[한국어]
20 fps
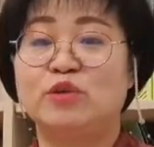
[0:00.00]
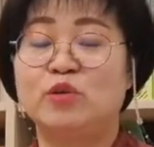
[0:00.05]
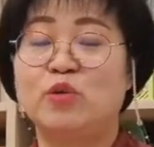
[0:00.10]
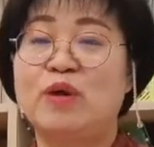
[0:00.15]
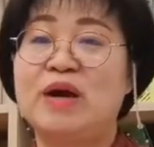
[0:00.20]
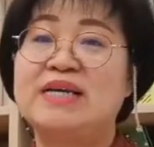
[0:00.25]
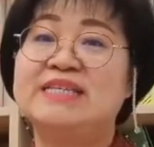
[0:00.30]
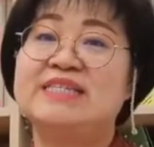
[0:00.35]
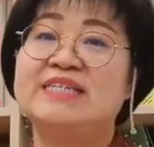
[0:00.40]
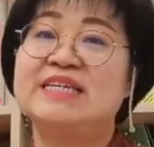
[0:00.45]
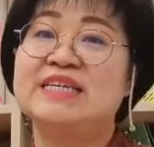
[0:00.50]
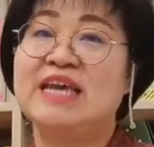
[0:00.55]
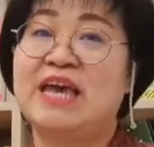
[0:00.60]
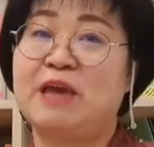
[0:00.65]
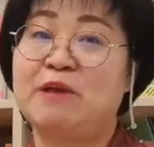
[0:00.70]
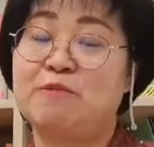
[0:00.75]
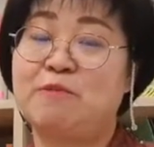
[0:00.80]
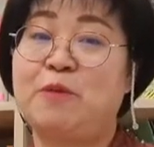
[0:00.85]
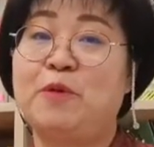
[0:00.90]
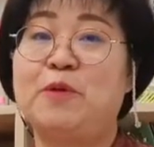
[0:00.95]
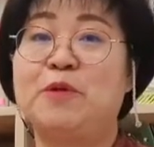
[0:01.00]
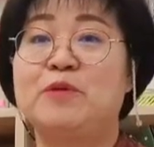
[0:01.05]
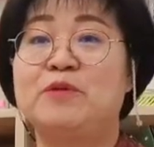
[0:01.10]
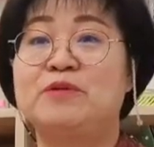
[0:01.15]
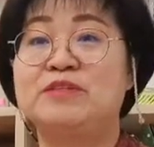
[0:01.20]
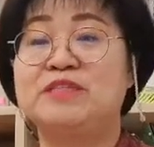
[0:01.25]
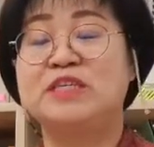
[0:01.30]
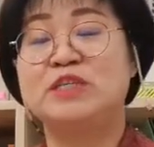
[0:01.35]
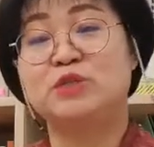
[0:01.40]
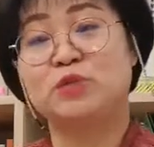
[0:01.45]
도화지, A4
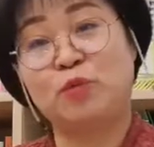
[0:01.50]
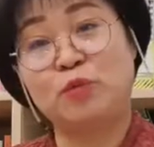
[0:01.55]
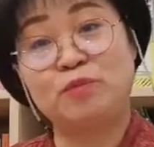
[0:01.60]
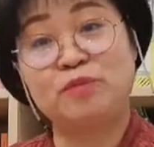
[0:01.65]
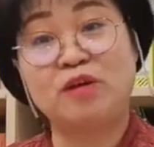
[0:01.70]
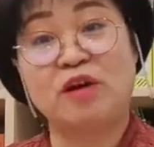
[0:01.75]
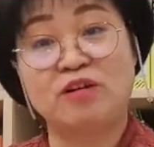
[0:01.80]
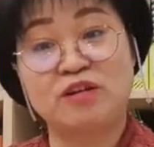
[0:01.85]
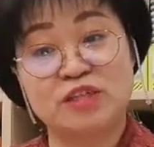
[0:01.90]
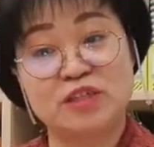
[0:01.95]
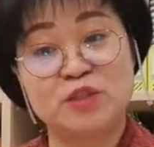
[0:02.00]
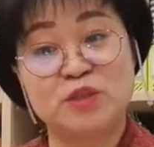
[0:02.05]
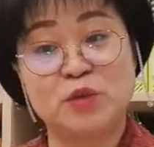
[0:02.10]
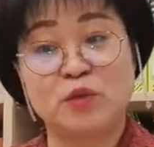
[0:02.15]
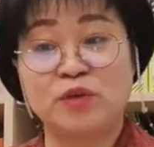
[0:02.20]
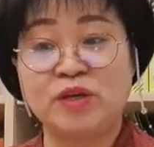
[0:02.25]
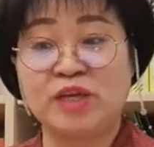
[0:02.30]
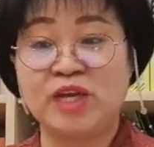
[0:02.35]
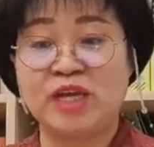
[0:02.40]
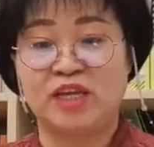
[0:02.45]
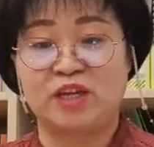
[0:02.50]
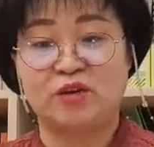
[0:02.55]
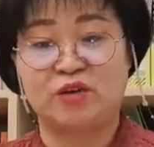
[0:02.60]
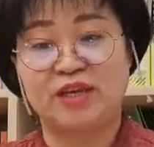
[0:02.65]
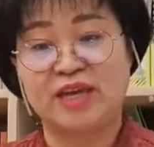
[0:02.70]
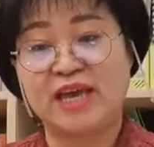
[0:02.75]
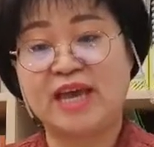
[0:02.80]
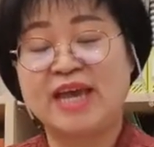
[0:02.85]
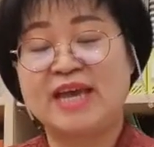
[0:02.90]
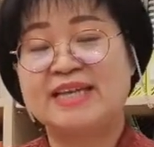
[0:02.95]
용지 조금 더 큰 종이
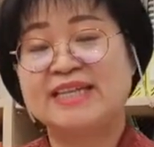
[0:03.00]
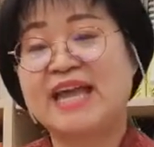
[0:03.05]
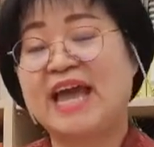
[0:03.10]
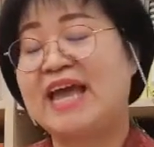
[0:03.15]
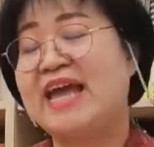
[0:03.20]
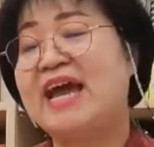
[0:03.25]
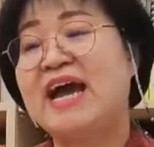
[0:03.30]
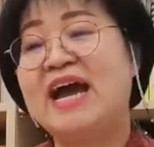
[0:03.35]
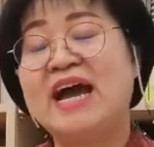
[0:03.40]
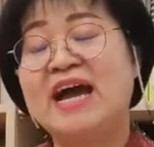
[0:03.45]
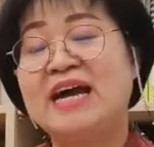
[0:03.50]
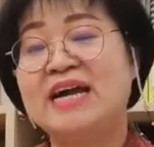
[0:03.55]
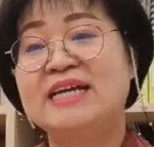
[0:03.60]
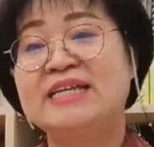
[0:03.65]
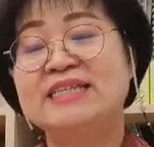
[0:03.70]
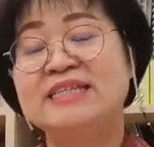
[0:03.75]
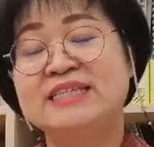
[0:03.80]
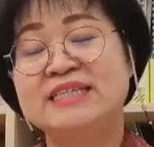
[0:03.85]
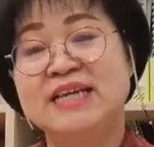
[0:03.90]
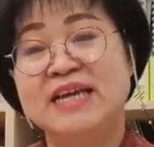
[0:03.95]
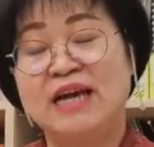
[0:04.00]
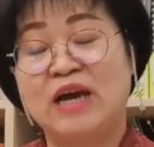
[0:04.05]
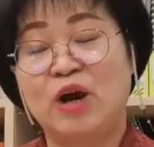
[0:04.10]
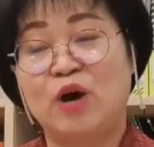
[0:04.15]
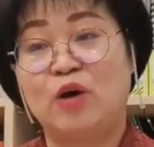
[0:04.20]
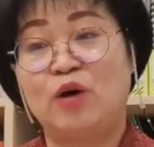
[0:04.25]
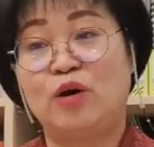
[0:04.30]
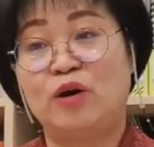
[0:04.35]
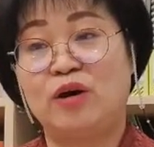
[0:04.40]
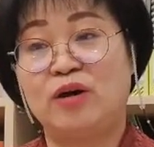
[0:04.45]
이렇게 다양한
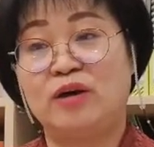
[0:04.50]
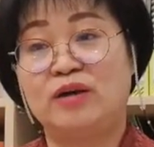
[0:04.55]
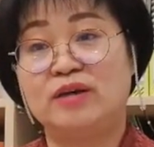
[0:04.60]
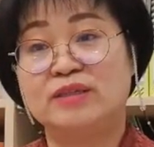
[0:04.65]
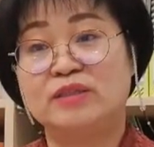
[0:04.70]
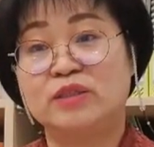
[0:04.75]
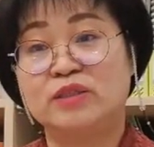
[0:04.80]
어,